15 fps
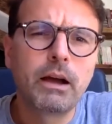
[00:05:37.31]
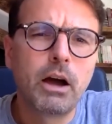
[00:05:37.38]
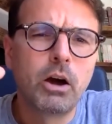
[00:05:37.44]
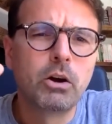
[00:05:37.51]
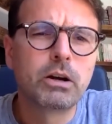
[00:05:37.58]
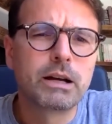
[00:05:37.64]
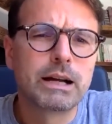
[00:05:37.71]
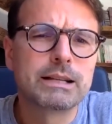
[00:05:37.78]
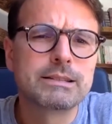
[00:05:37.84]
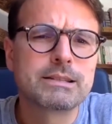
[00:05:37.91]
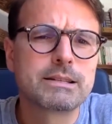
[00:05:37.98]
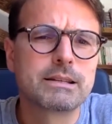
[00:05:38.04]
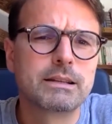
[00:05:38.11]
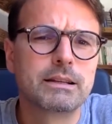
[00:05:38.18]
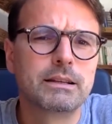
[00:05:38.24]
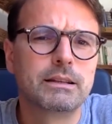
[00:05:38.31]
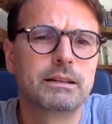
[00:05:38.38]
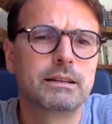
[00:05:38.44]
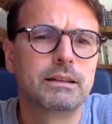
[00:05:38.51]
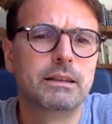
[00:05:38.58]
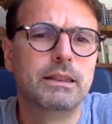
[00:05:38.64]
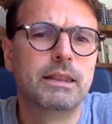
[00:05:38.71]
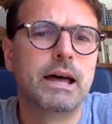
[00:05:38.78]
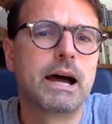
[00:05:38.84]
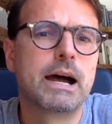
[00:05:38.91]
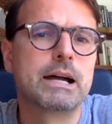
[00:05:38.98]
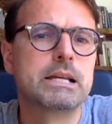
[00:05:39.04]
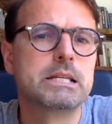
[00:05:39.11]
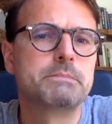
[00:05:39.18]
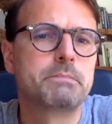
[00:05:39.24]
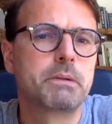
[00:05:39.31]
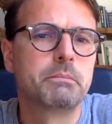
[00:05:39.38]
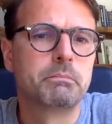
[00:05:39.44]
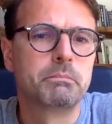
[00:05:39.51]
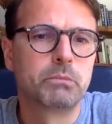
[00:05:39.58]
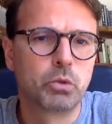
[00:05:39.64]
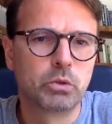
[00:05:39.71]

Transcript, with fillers: auch ganz nah ist beim